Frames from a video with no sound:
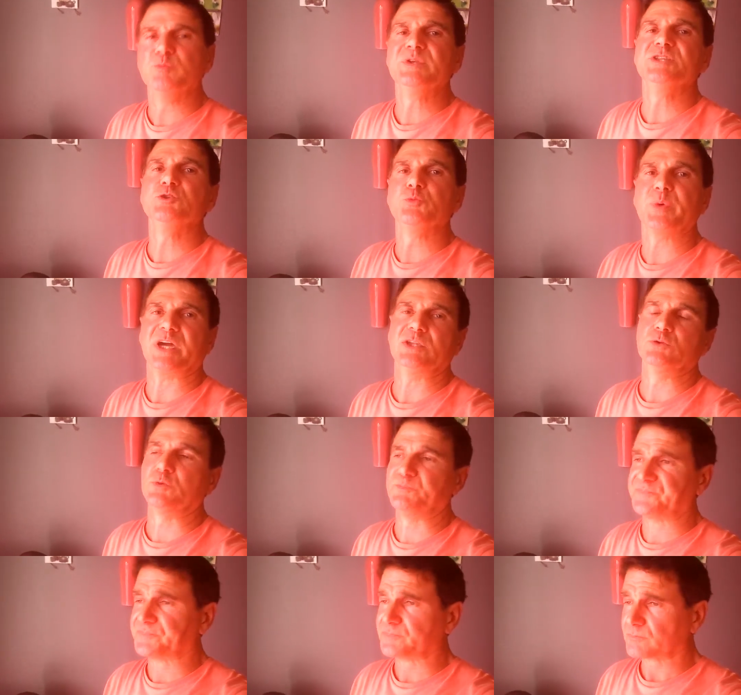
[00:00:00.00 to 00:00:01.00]
du prénom
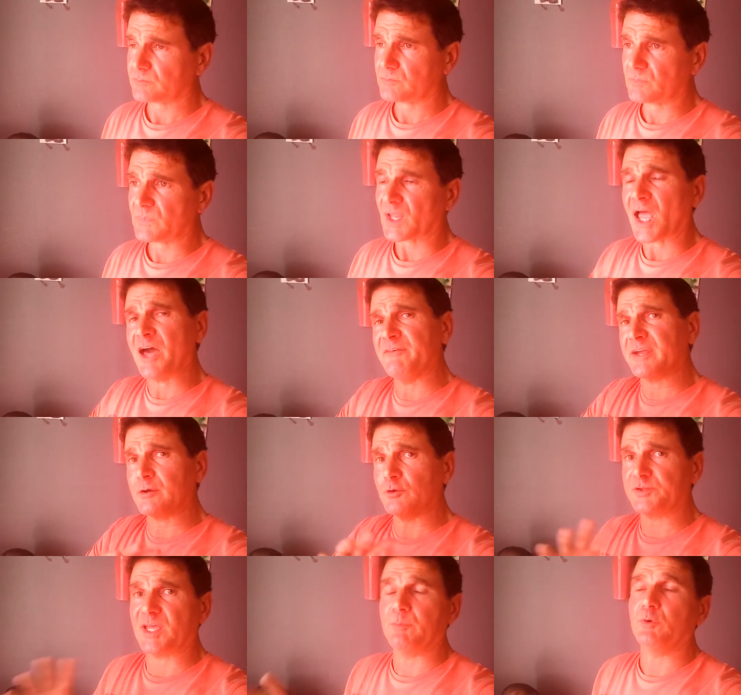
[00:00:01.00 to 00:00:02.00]
avec le
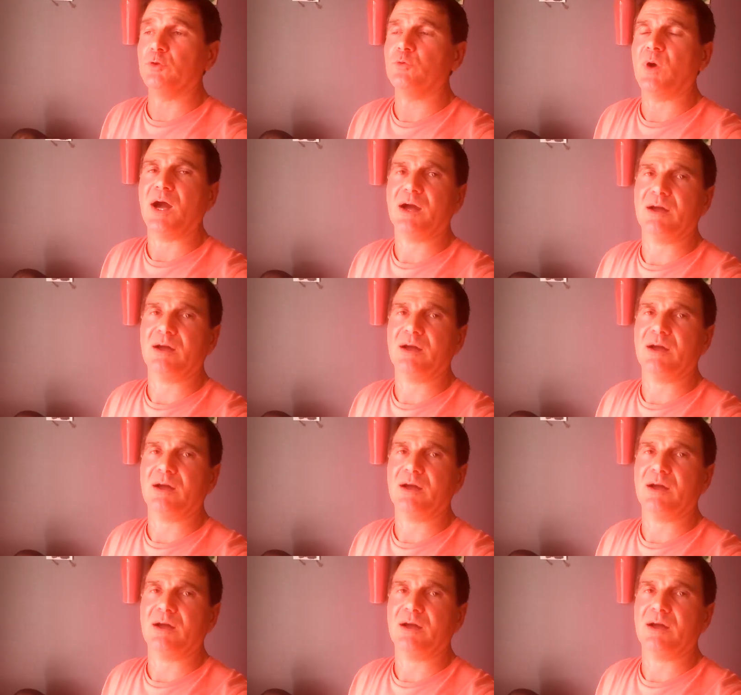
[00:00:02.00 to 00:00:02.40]
tableau droit,